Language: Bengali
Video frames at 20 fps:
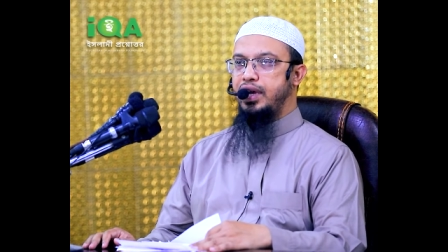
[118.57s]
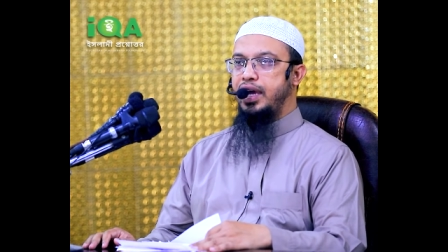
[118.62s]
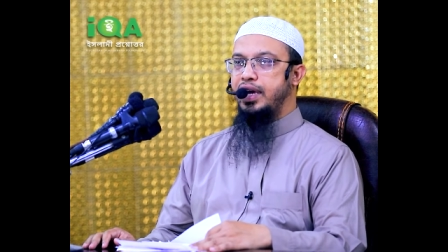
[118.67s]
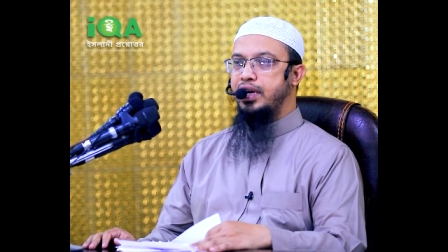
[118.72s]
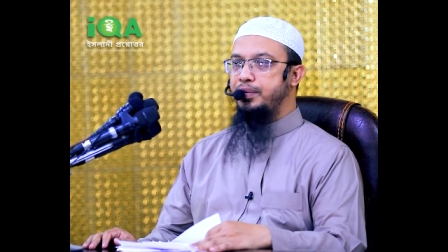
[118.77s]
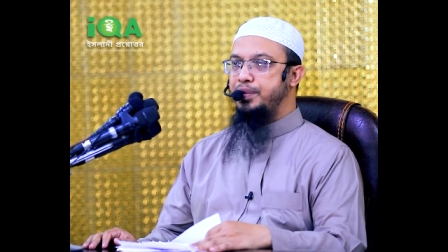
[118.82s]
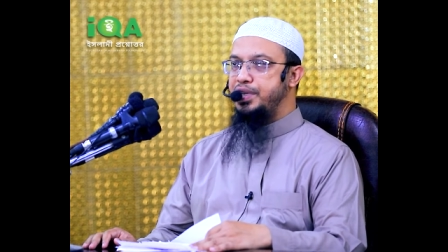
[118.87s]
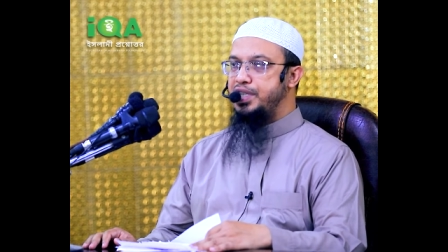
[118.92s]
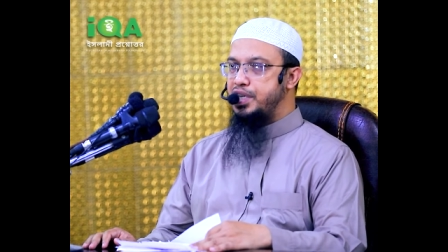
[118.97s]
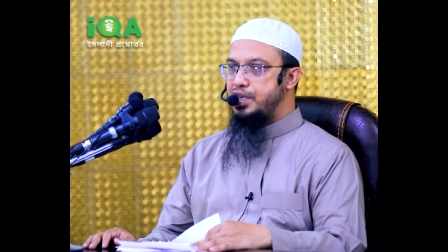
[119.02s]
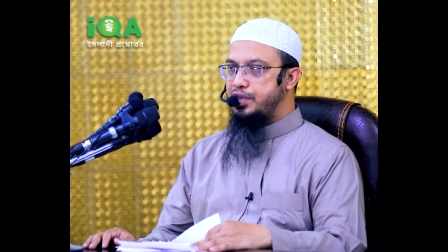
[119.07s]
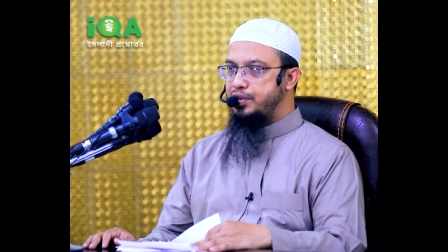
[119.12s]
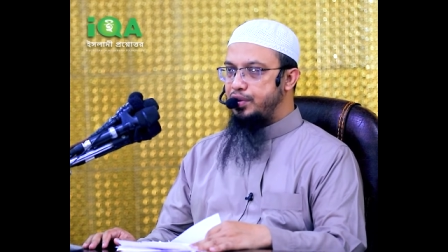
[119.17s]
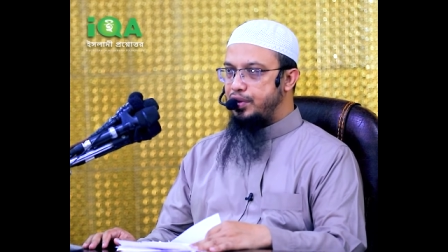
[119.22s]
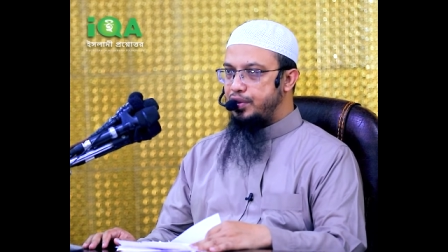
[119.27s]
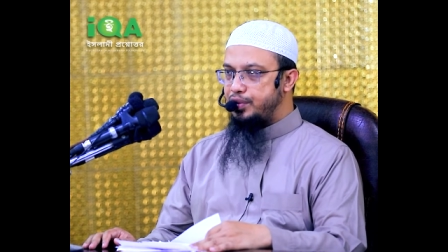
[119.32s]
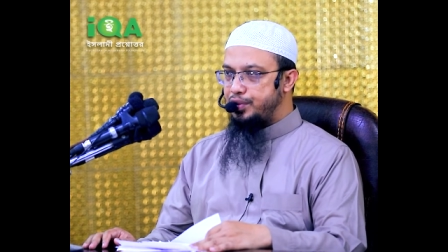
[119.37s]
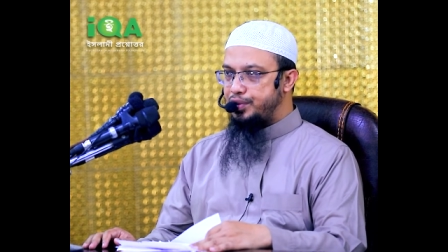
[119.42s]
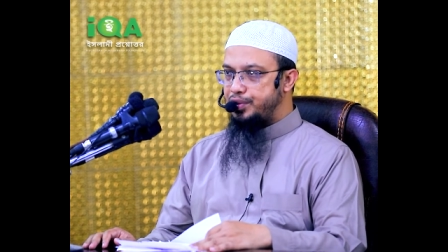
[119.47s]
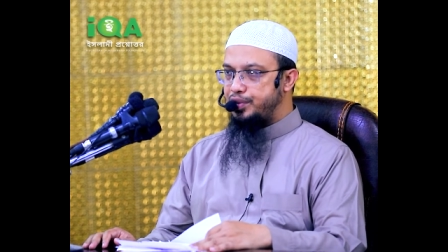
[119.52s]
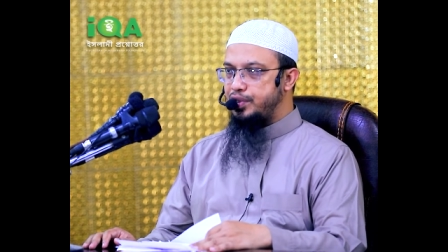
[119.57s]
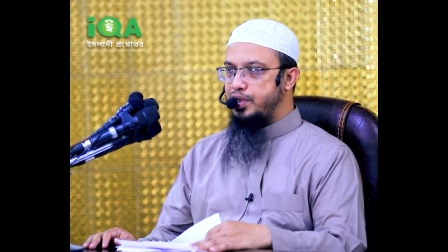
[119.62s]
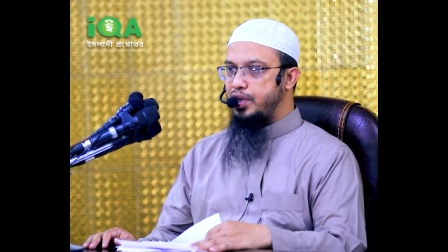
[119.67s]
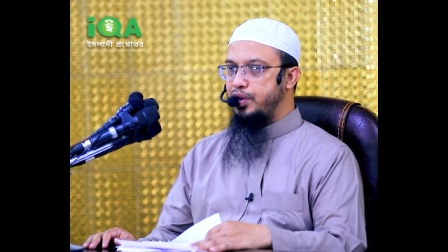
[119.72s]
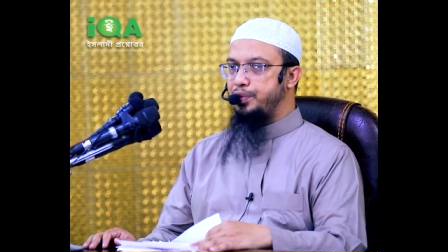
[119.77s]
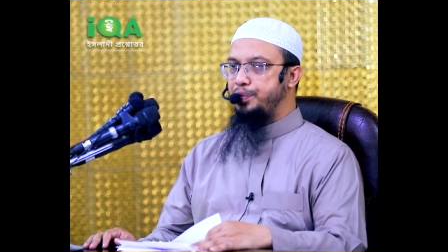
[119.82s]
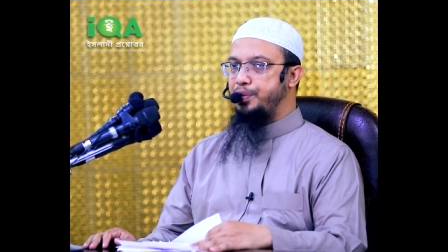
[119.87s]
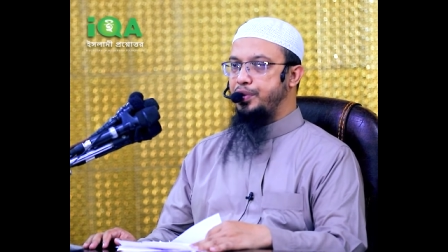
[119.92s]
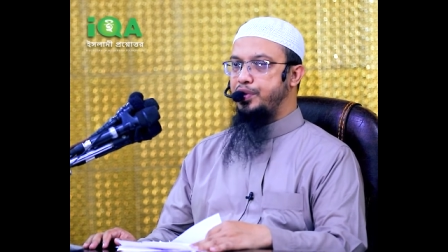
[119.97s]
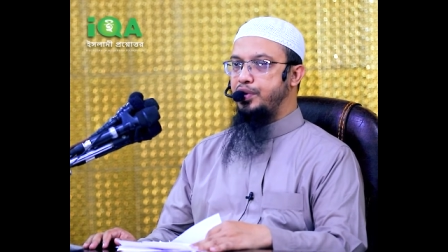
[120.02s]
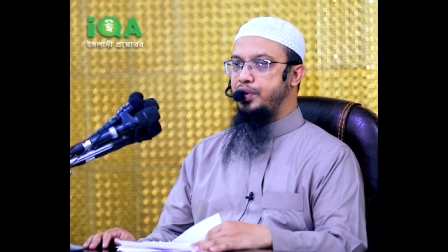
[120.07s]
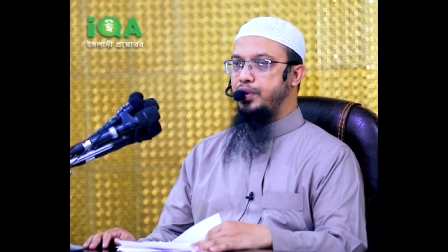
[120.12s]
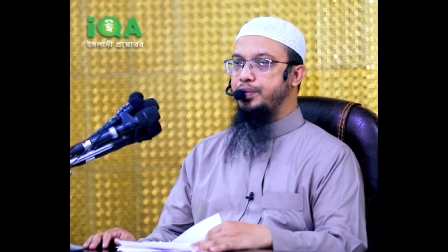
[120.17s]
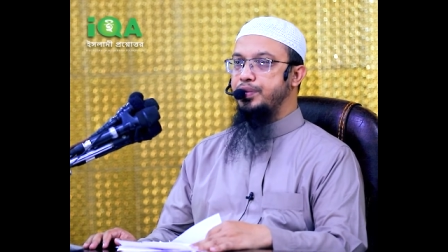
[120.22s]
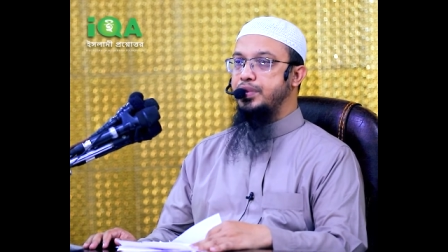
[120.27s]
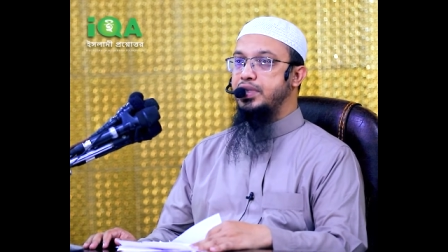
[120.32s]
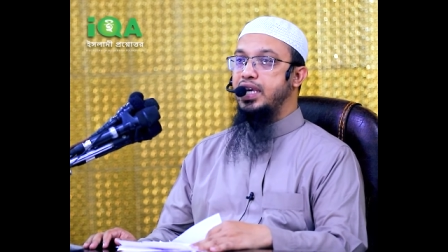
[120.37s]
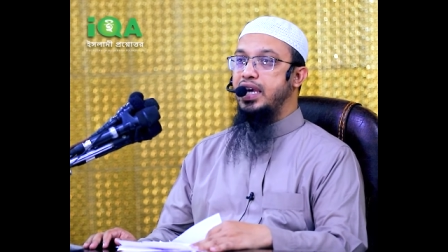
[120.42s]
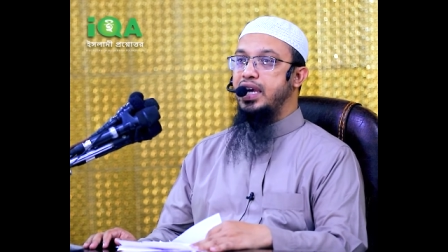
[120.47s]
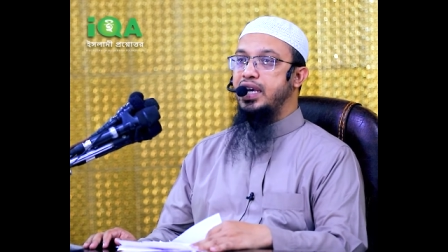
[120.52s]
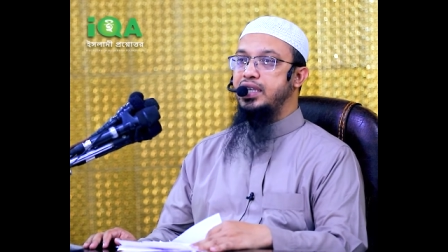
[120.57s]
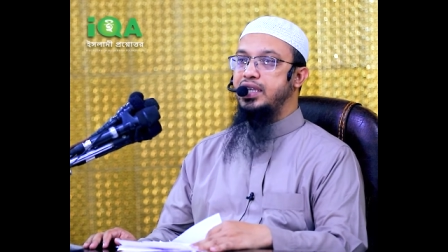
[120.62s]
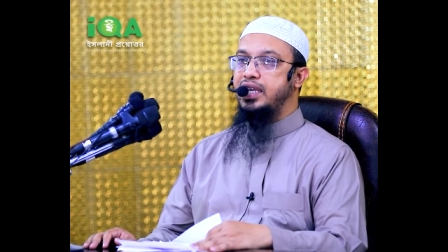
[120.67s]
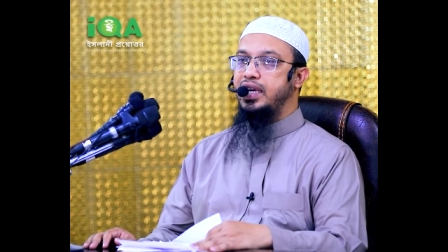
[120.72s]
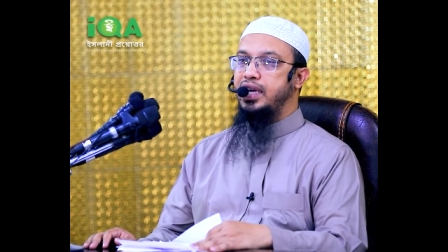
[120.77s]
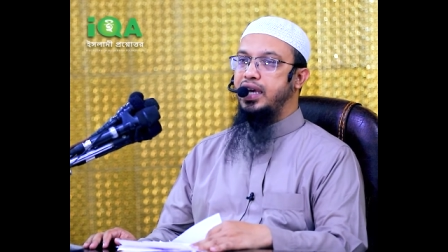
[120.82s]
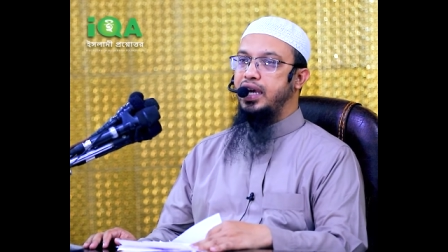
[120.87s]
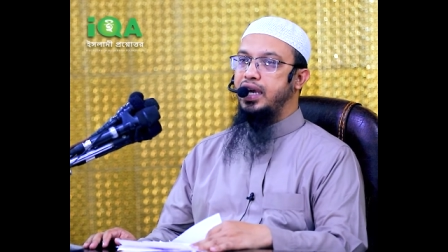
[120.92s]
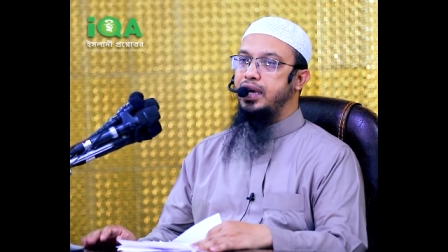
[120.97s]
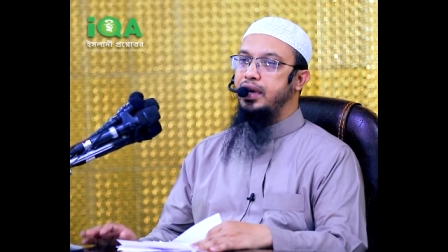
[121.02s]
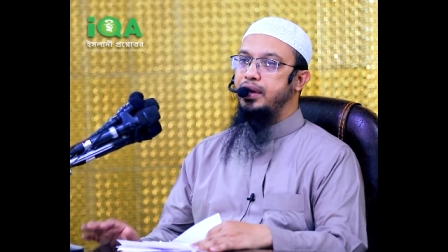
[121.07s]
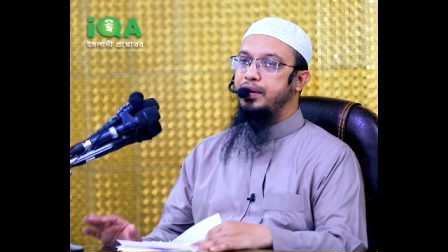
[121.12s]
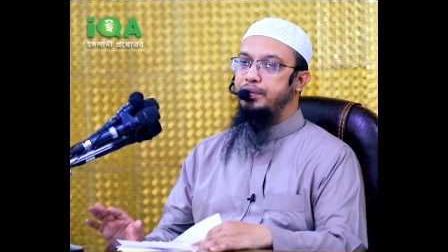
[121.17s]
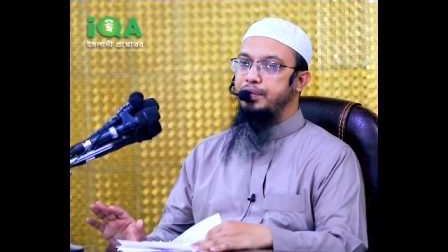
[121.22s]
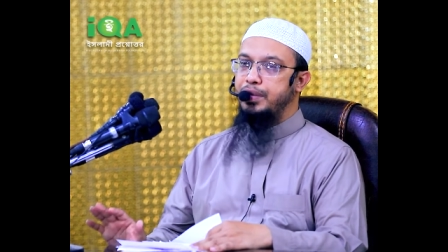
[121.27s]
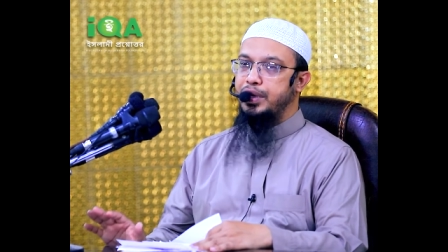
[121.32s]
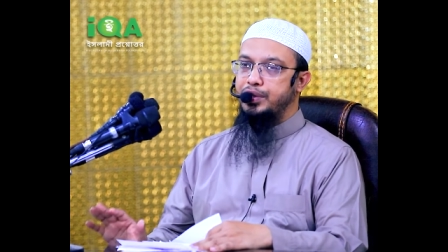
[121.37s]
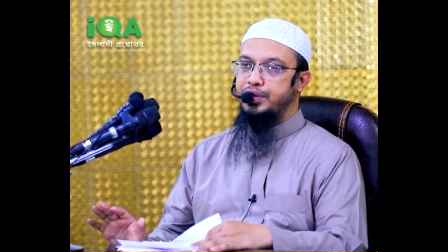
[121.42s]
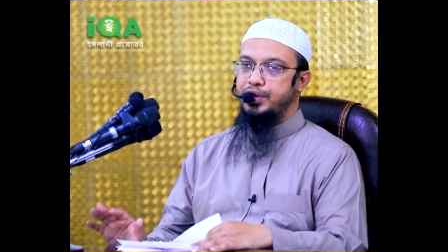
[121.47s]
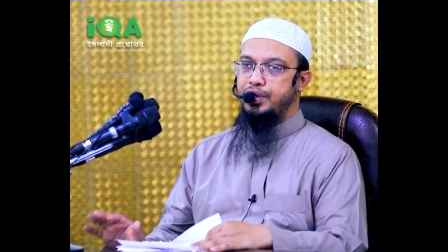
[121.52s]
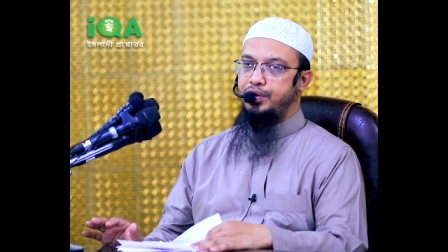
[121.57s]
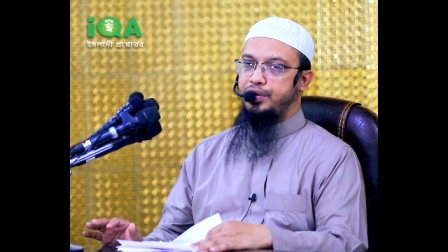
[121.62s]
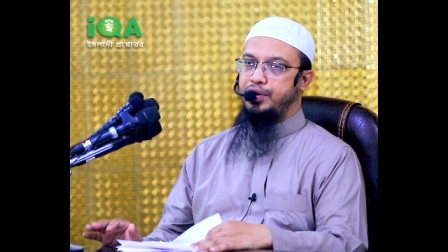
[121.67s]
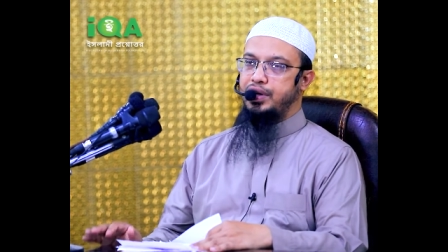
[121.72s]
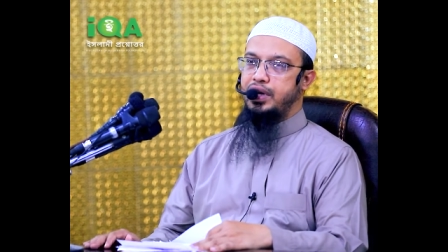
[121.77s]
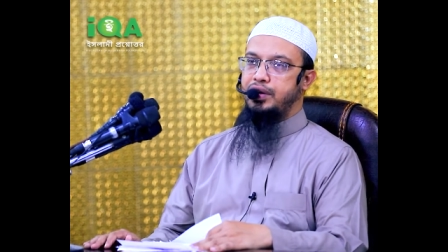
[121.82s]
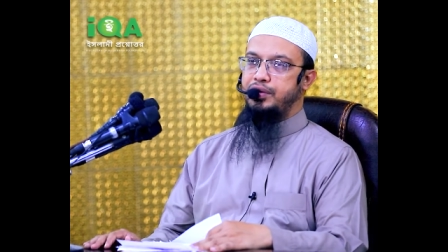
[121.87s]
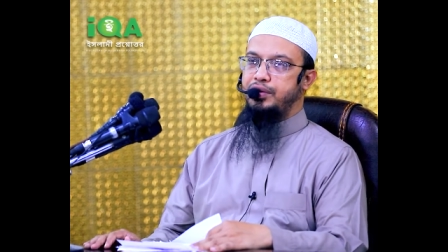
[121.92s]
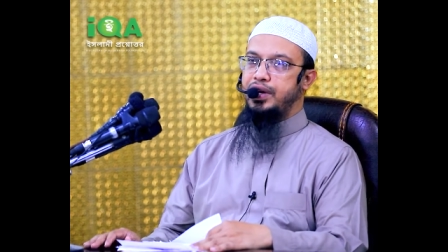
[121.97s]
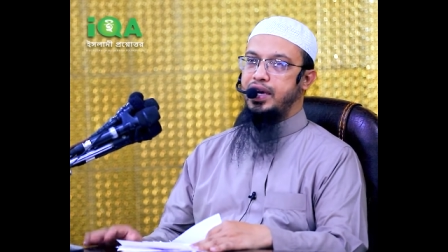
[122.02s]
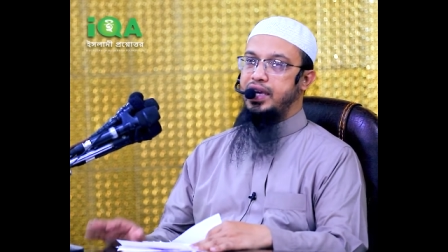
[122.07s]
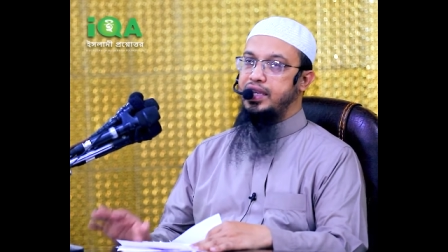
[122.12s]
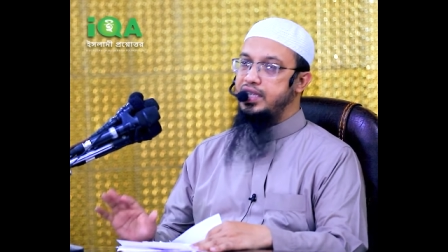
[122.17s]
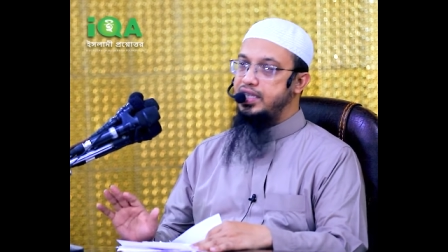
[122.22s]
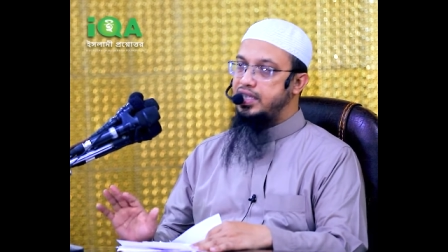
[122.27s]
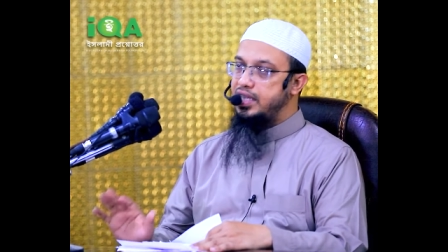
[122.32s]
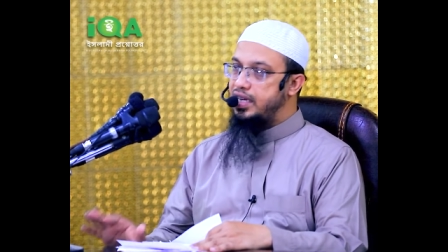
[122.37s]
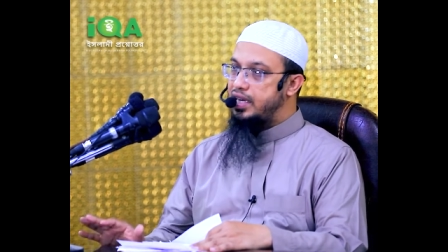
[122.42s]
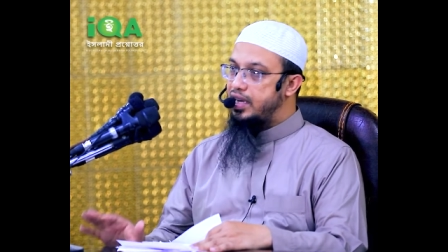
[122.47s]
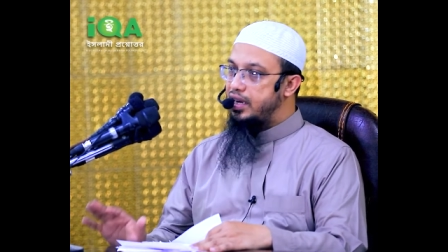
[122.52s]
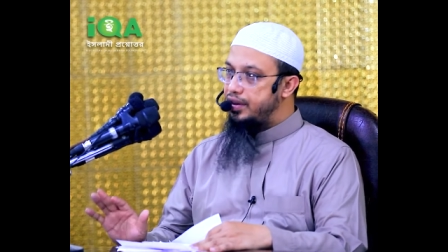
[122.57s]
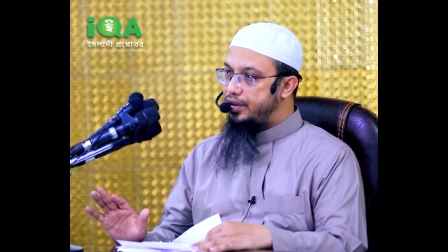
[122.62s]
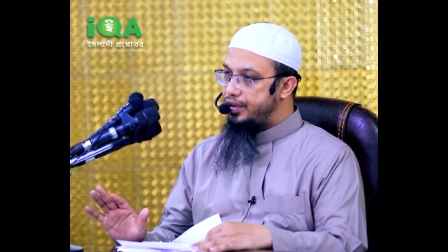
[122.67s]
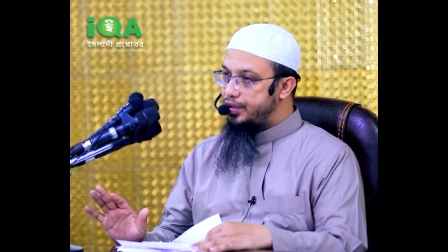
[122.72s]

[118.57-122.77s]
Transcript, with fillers: এটা বিশেষ করে দুষ্টজনের উপদ্রব সেহের থেকে মানুষকে রক্ষা করে হাদিসে এটার